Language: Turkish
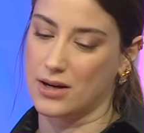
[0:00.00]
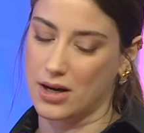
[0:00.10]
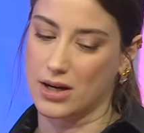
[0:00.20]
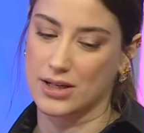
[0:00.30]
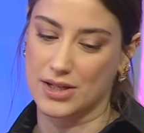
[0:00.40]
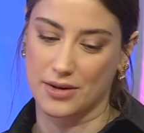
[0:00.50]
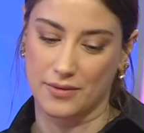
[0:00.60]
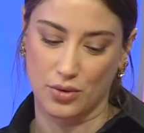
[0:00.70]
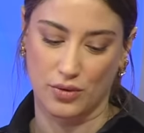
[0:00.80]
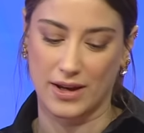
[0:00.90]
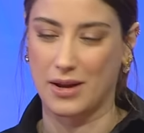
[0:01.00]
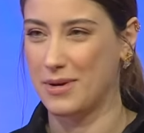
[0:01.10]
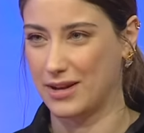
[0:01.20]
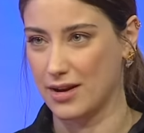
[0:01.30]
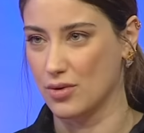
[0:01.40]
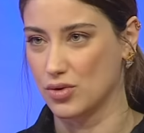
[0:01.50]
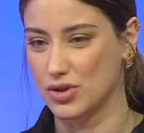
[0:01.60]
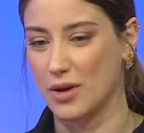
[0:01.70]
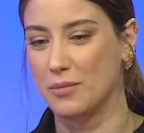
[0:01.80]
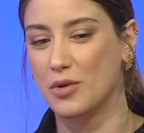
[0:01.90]
kardeşlerim. Üvey demekten de
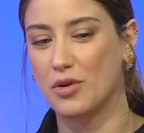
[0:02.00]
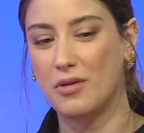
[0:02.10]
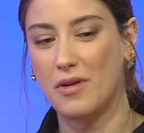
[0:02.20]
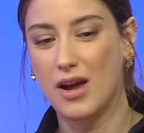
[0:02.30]
hoşlanmıyorum.